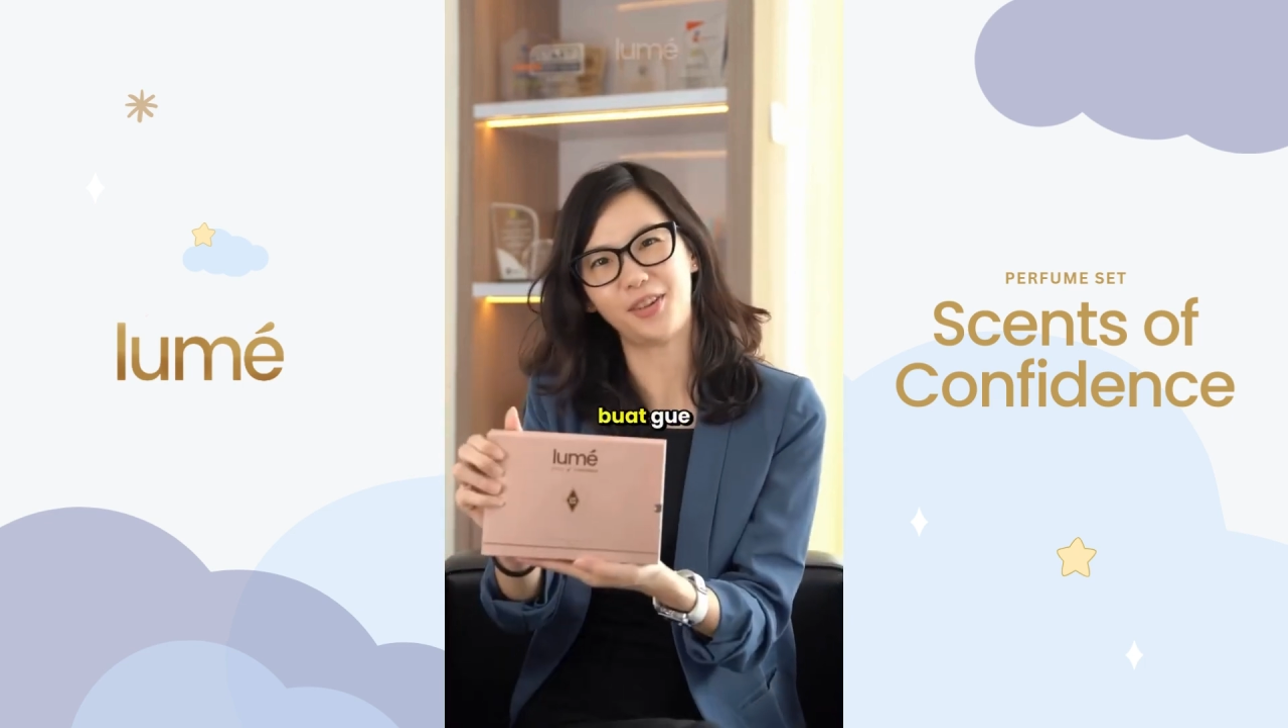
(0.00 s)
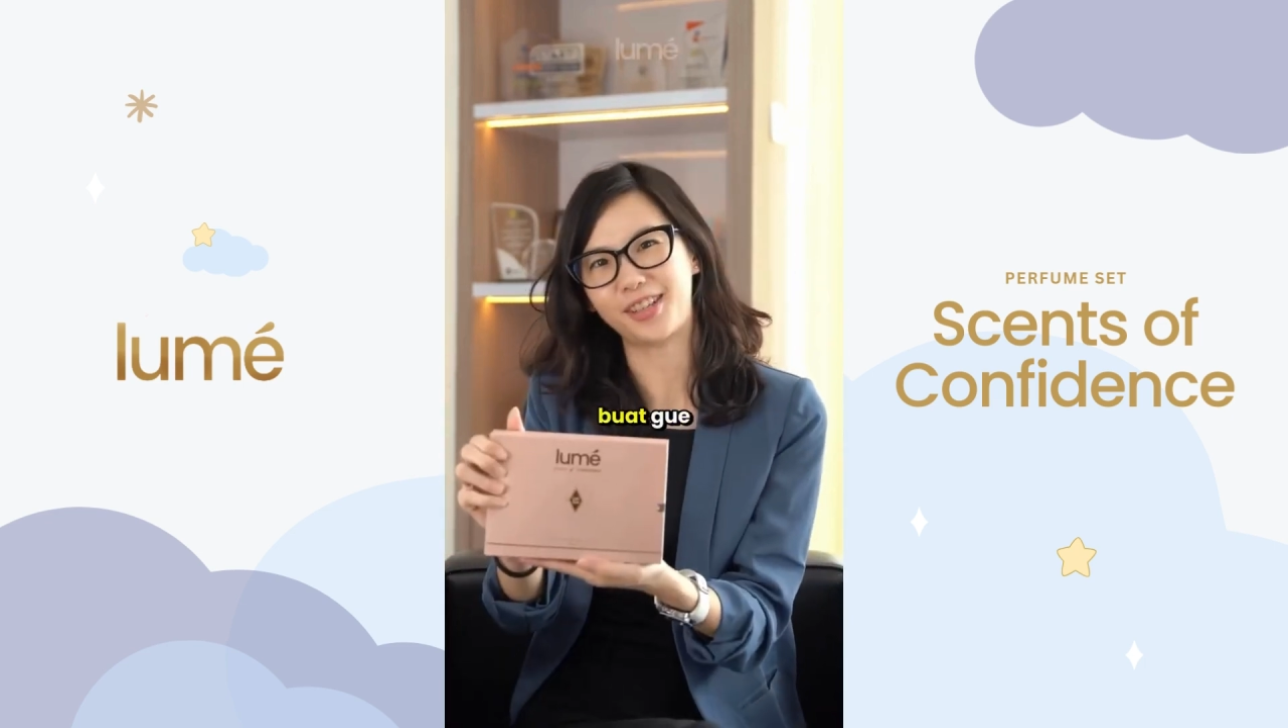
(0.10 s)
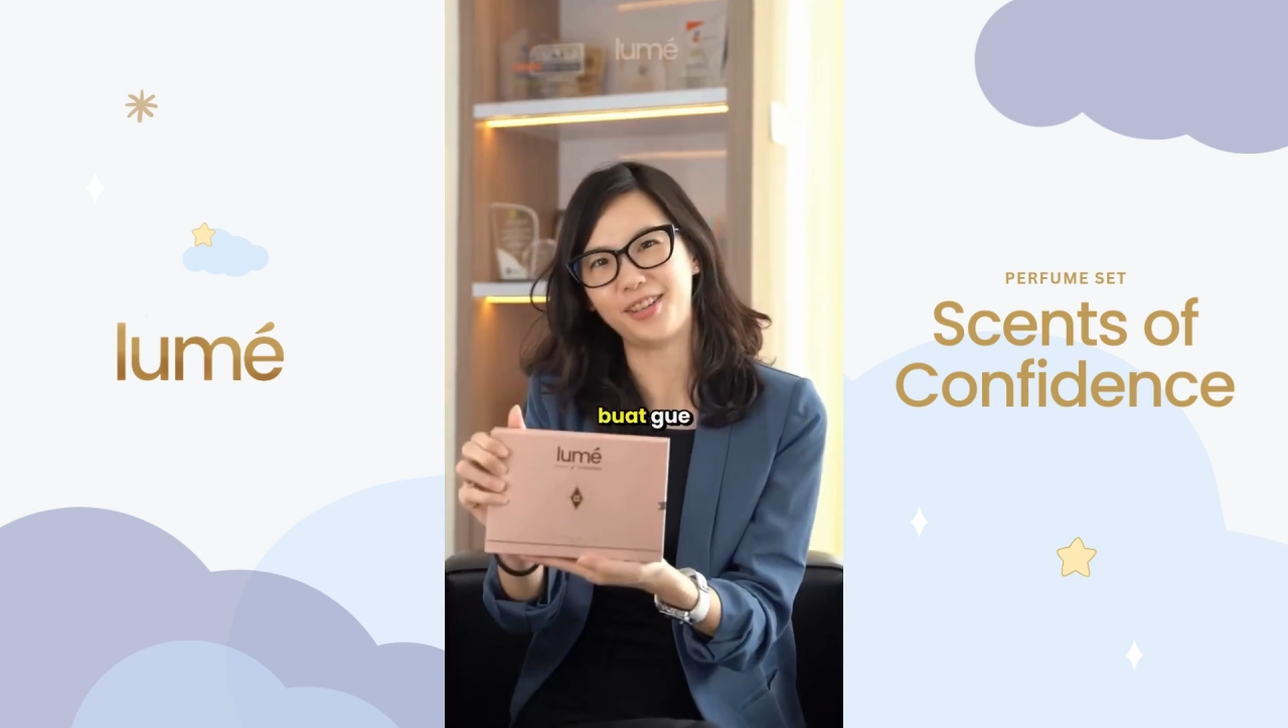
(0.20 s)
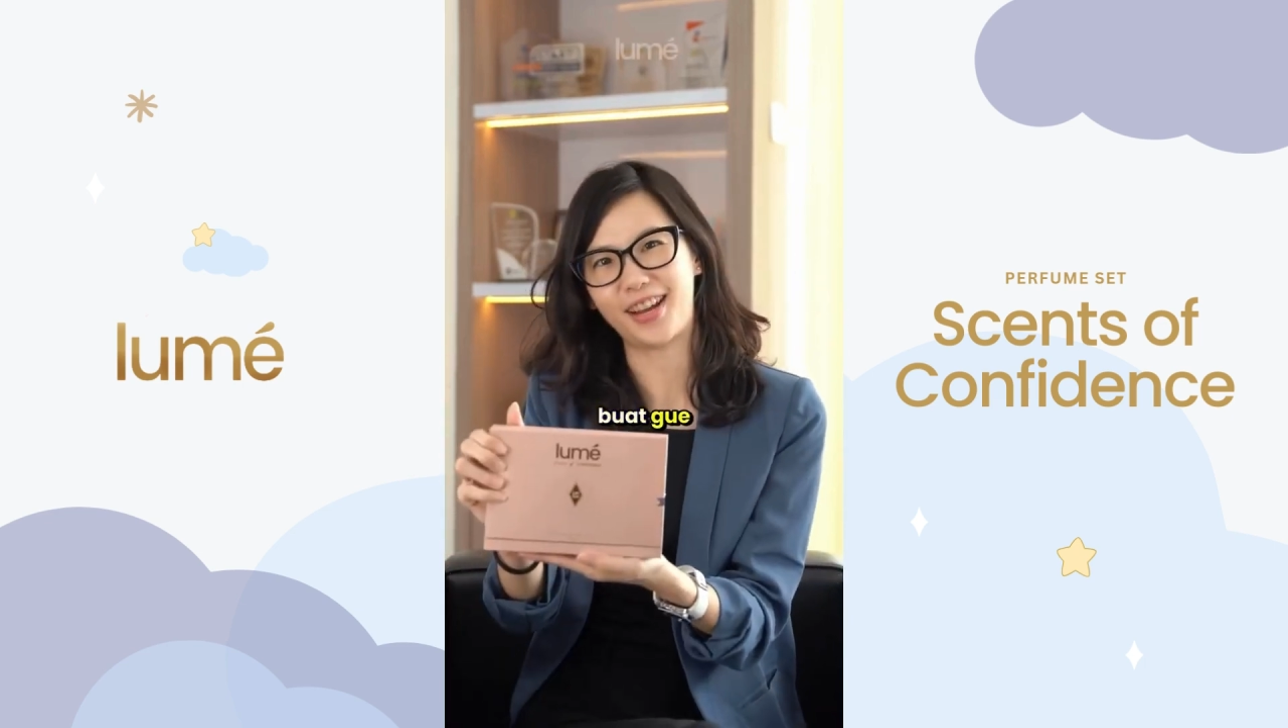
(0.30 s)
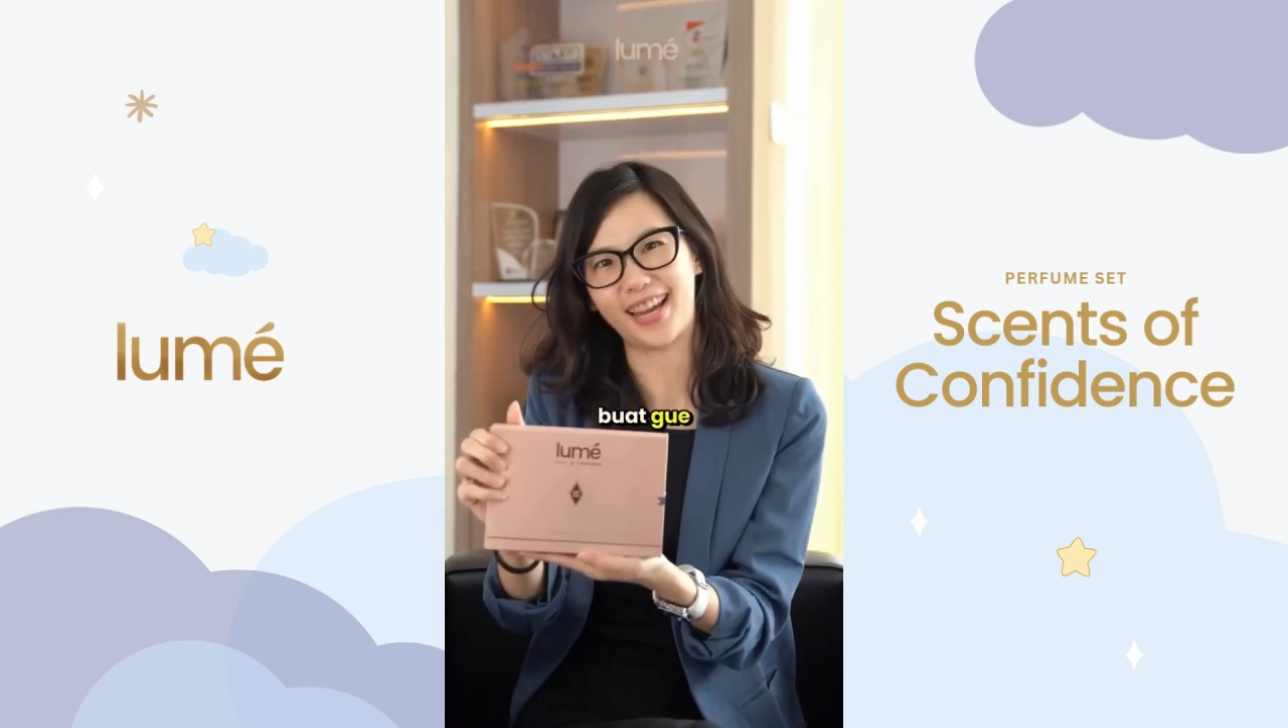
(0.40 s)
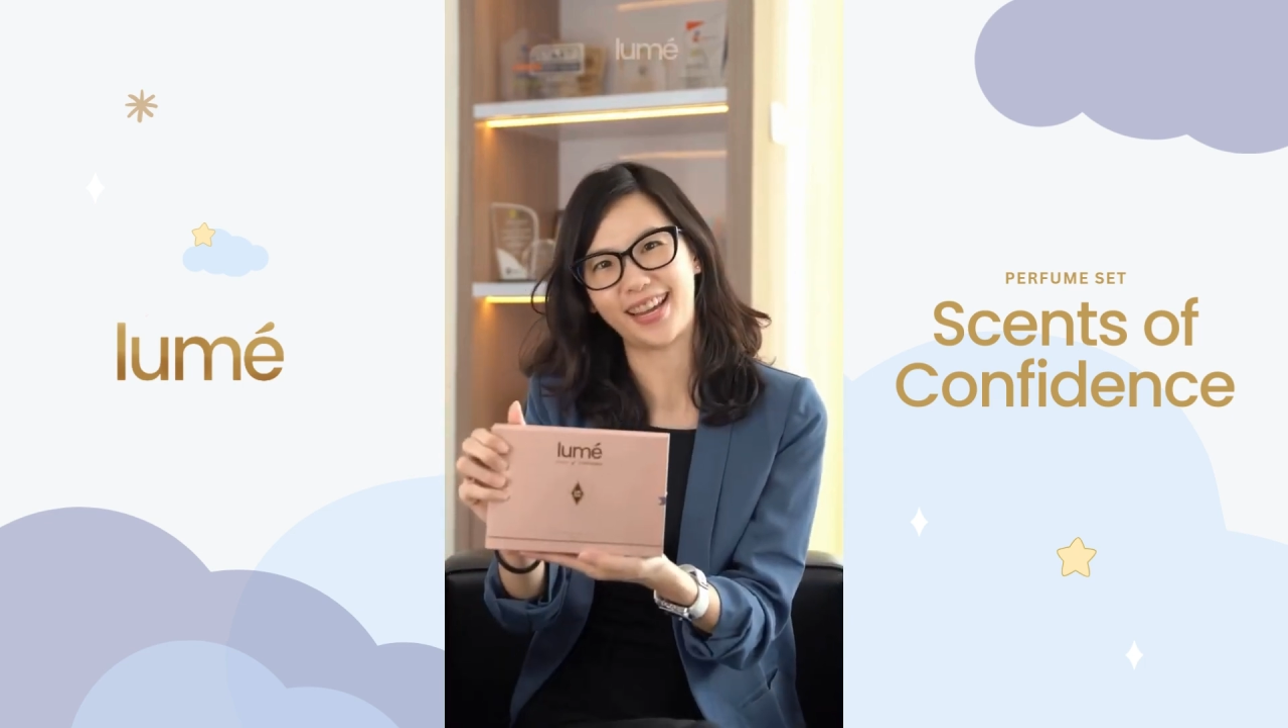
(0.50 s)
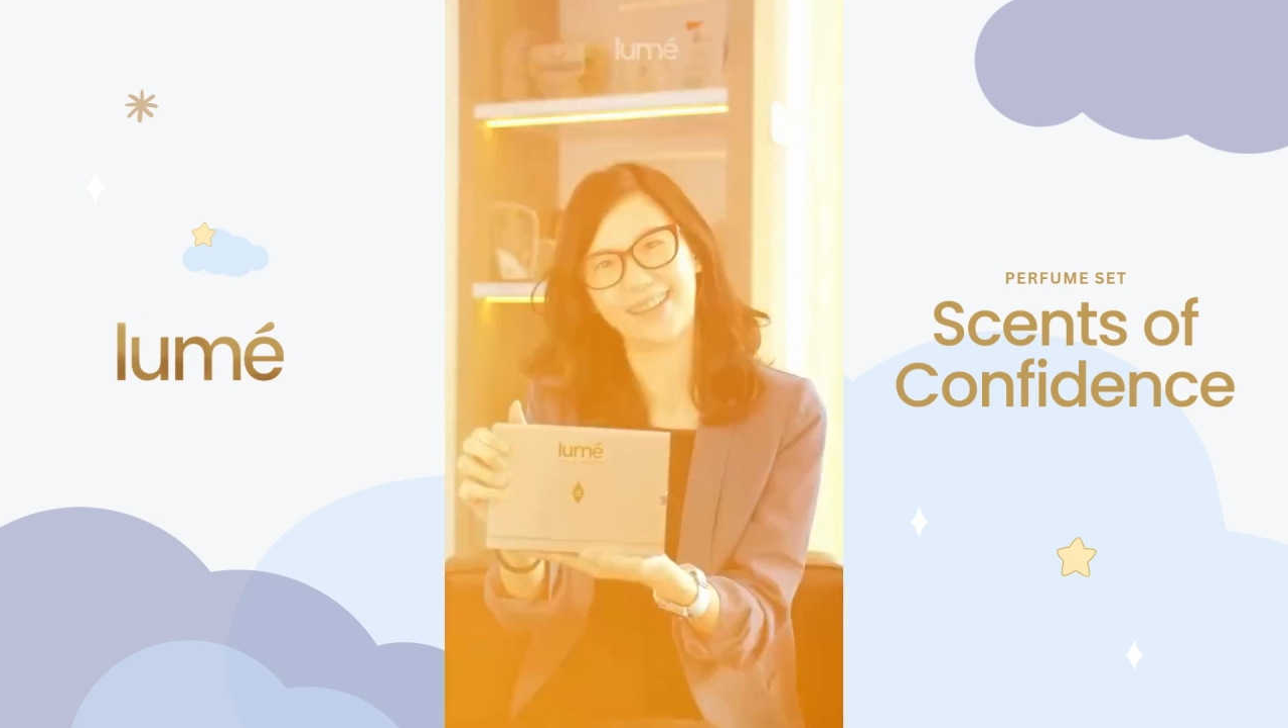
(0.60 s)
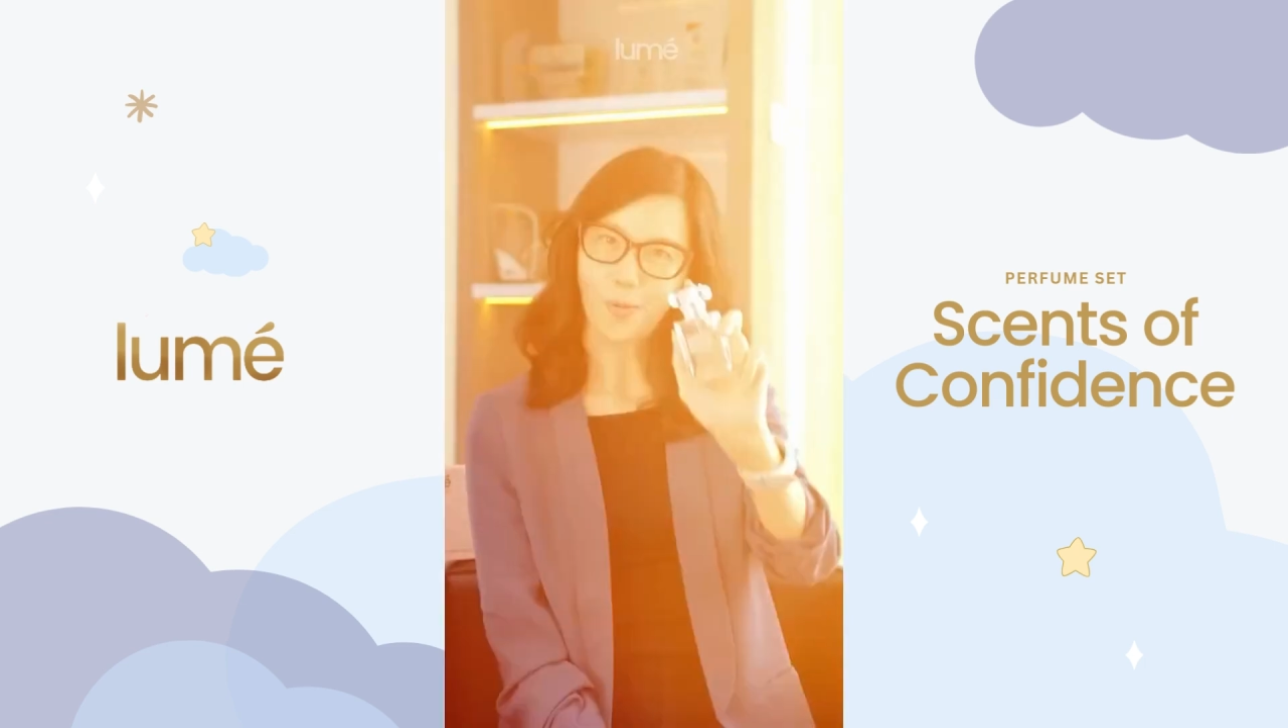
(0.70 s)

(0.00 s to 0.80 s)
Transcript: buat gue.